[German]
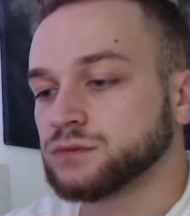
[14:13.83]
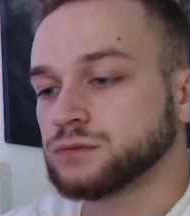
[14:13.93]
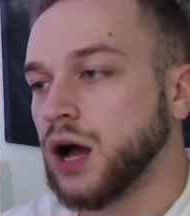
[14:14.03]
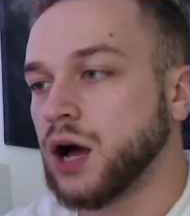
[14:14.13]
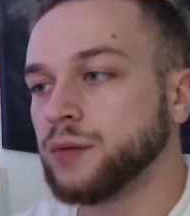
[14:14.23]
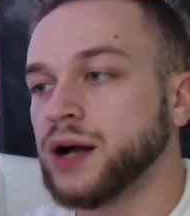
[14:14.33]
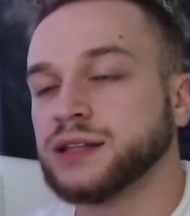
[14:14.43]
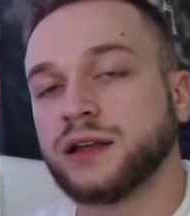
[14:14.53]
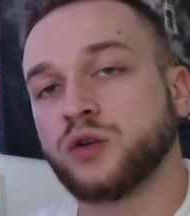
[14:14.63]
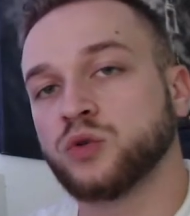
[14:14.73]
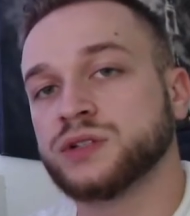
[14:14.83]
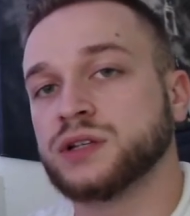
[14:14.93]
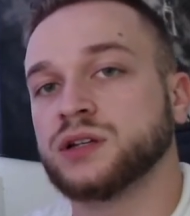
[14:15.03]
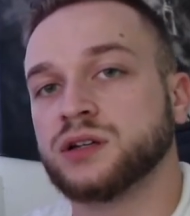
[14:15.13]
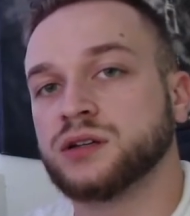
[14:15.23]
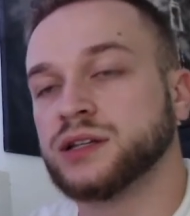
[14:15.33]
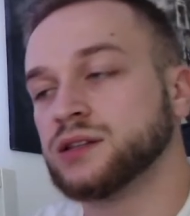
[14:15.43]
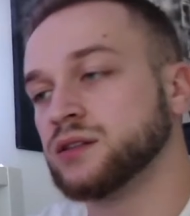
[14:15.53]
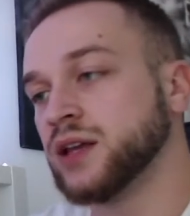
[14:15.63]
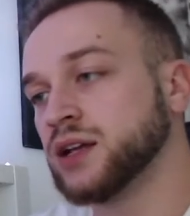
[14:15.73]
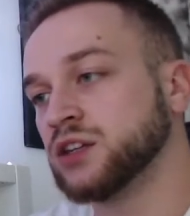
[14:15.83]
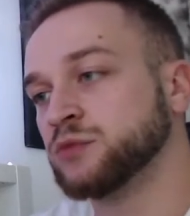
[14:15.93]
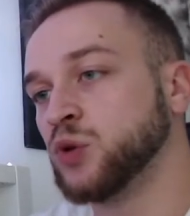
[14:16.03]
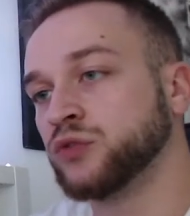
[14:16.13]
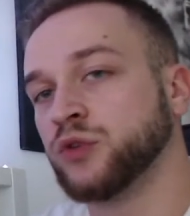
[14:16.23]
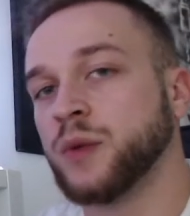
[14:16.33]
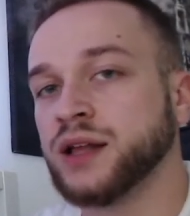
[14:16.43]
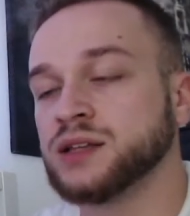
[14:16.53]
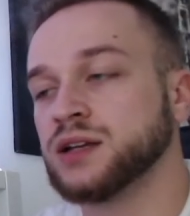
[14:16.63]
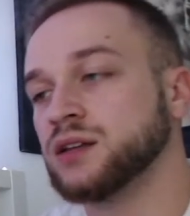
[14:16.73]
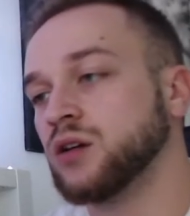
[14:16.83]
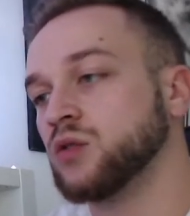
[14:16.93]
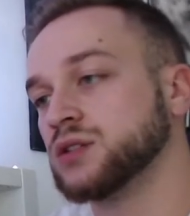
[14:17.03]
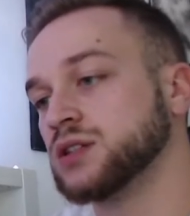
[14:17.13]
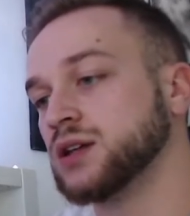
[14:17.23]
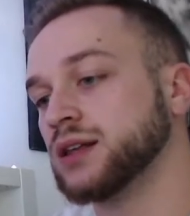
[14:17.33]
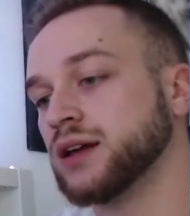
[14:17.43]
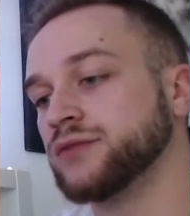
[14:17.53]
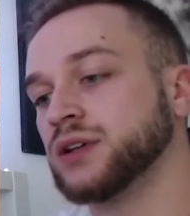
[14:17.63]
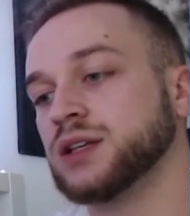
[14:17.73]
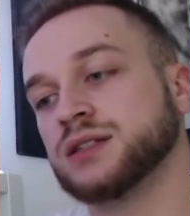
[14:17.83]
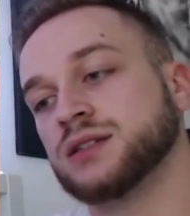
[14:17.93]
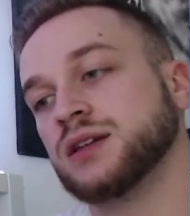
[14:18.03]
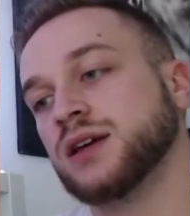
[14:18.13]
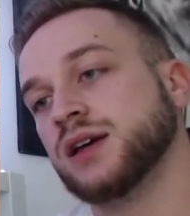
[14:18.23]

Aber halt der große Negativpunkt von meiner Seite aus ist halt einfach, dass